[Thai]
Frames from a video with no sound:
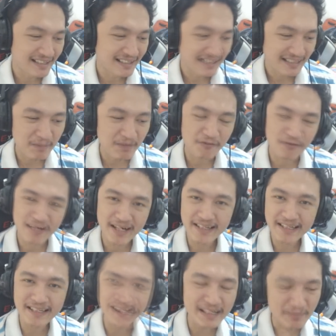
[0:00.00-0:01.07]
เล่นเป็นเฟรด
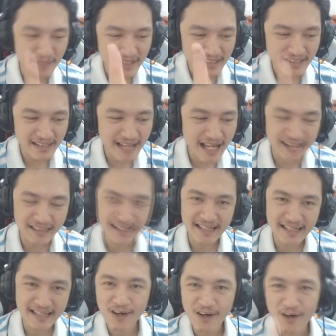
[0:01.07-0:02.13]
ดี้ยิงพิซซ่าใส่ห
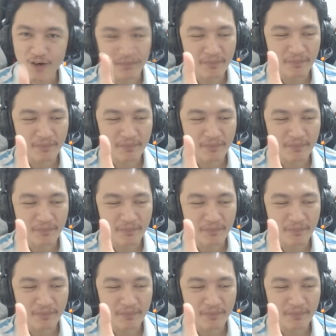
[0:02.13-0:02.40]
น้าคน